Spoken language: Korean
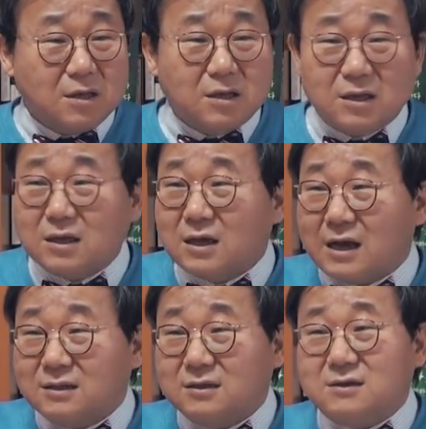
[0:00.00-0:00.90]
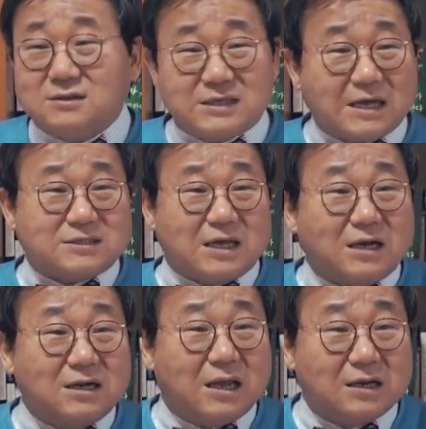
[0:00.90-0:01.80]
이 인간들을
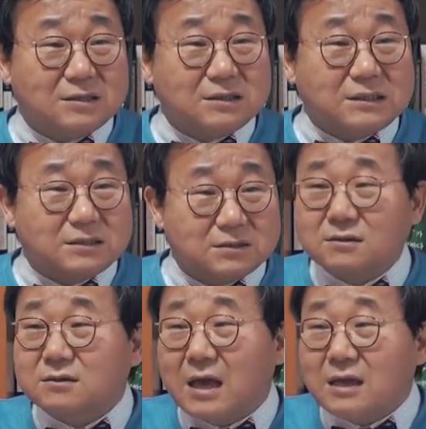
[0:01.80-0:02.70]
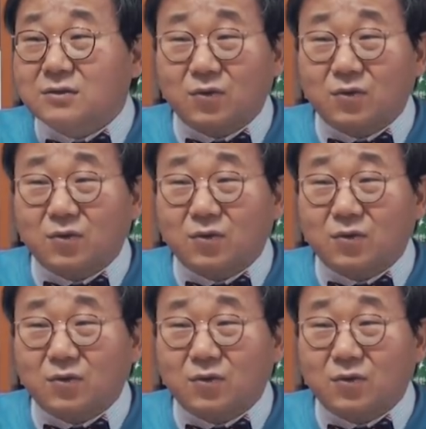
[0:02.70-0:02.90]
작사를 내는 그